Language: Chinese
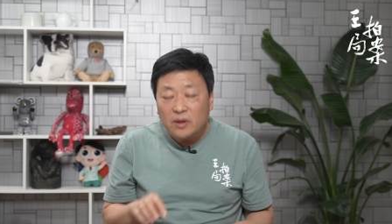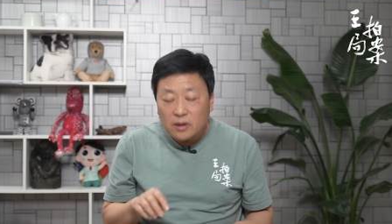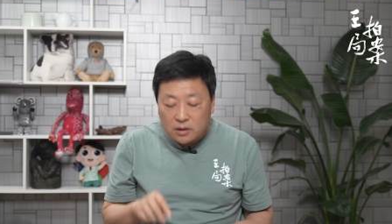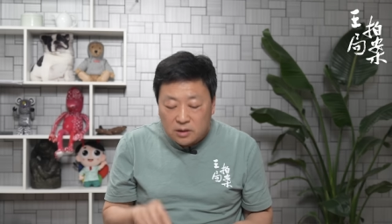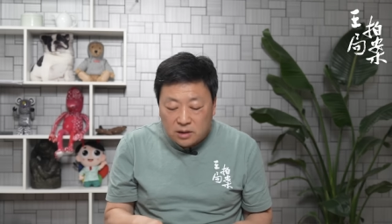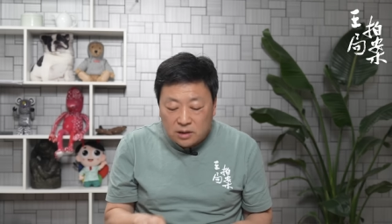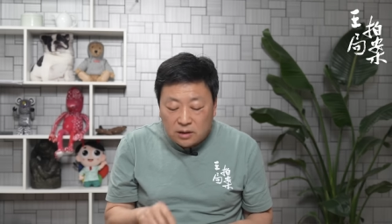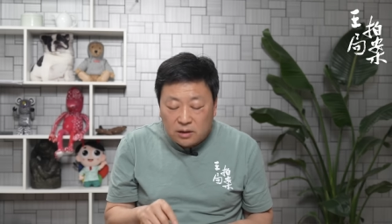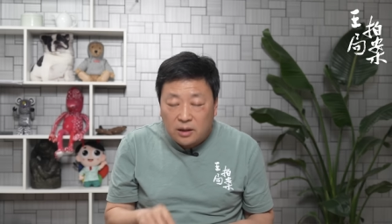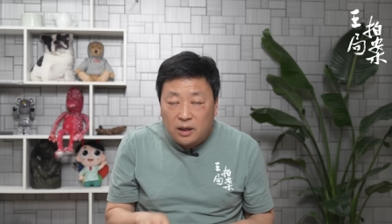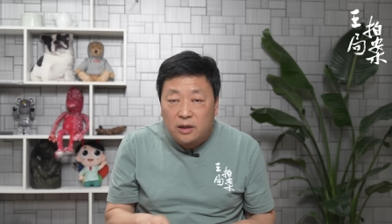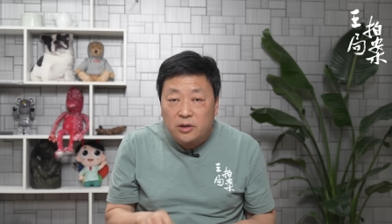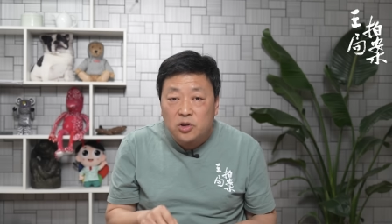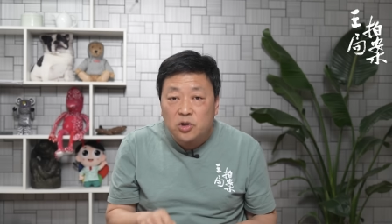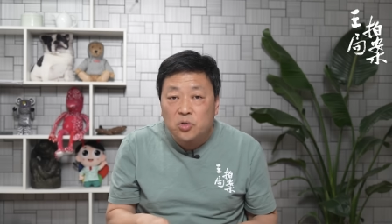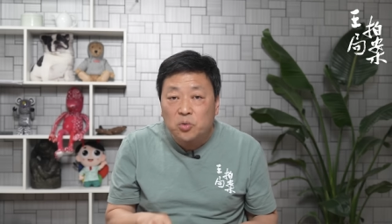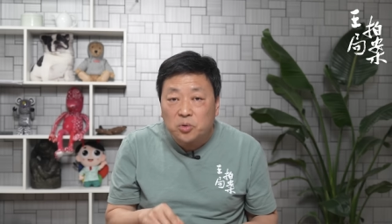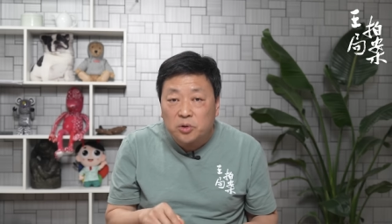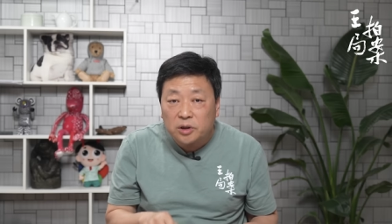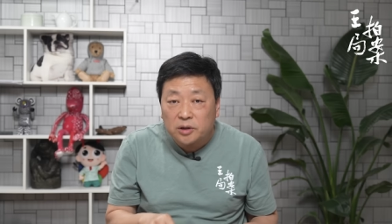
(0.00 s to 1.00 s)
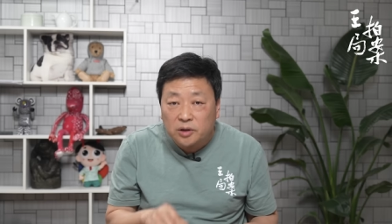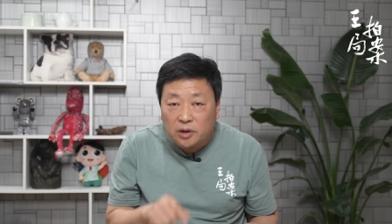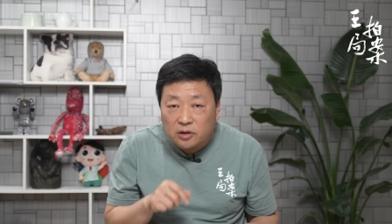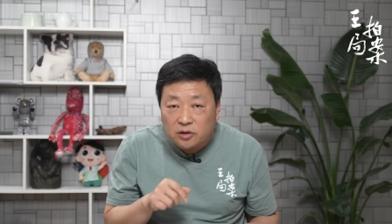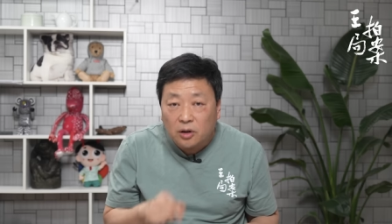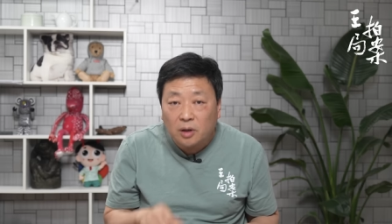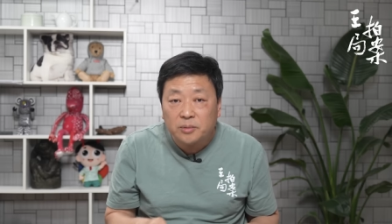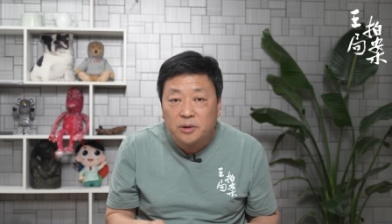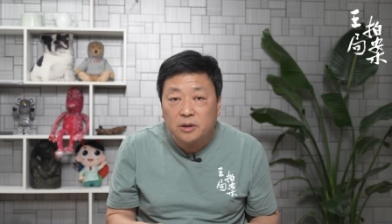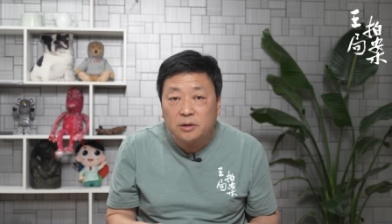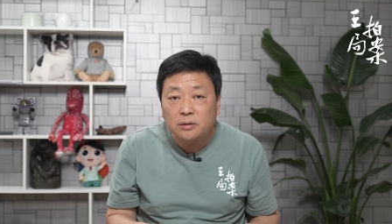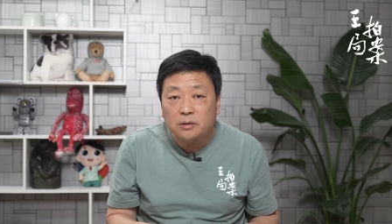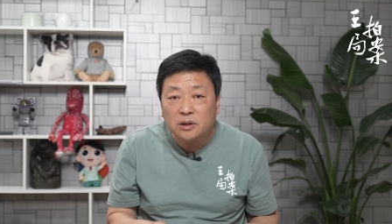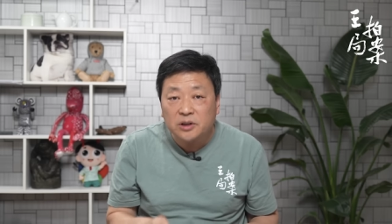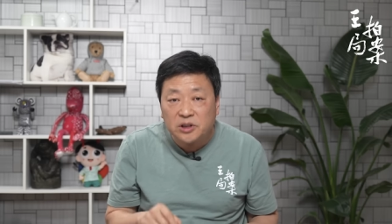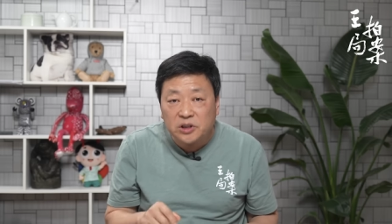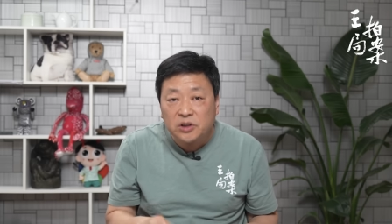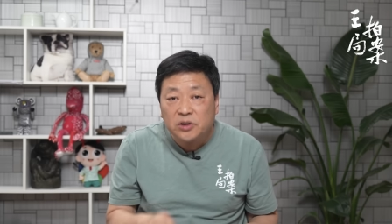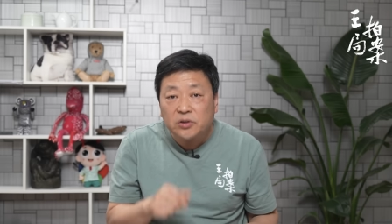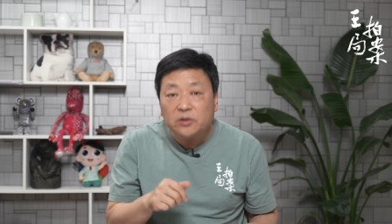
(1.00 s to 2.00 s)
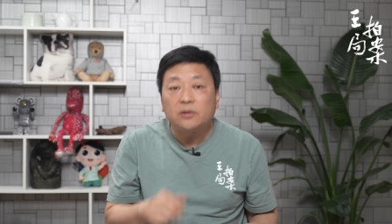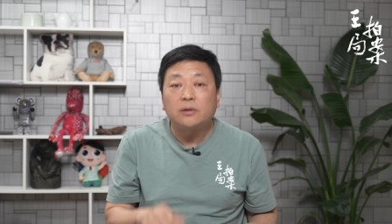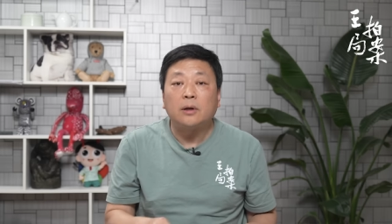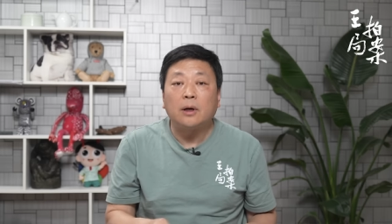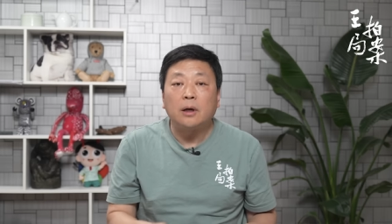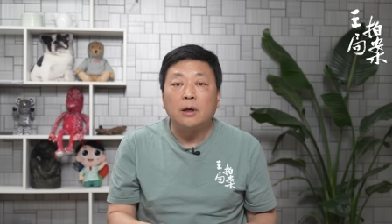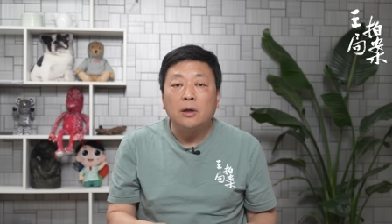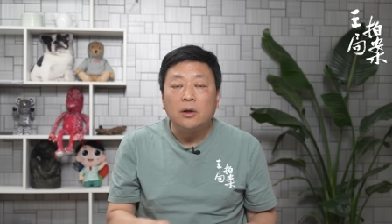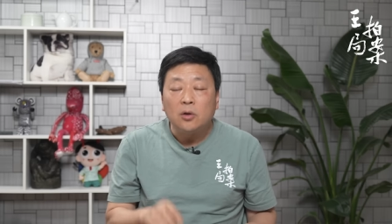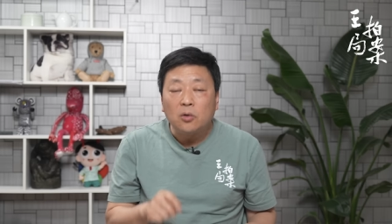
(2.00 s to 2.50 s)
今天就着邓小平的忌日啊，